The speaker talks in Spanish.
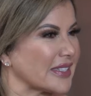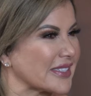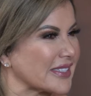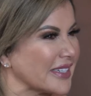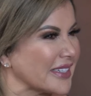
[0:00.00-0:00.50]
que
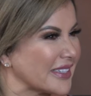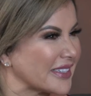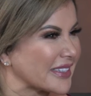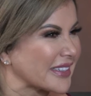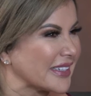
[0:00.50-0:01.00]

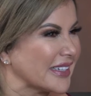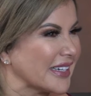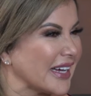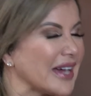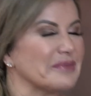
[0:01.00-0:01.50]
sí?
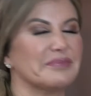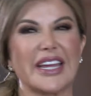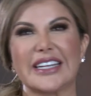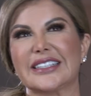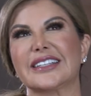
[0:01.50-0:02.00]

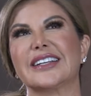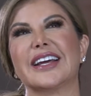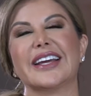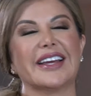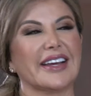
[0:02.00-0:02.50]
Amén.
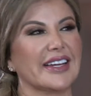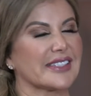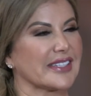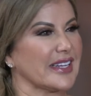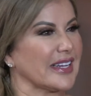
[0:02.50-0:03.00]

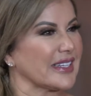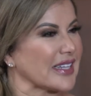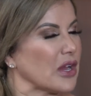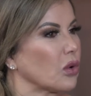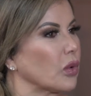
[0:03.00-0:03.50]
Así
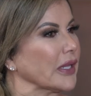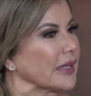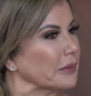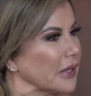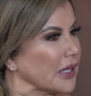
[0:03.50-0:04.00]
es.
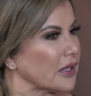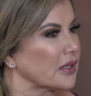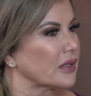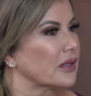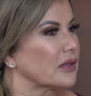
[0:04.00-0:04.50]
Cuéntame,
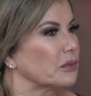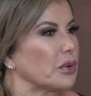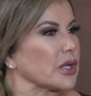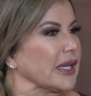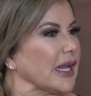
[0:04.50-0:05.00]

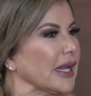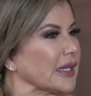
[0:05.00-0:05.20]
¿Por qué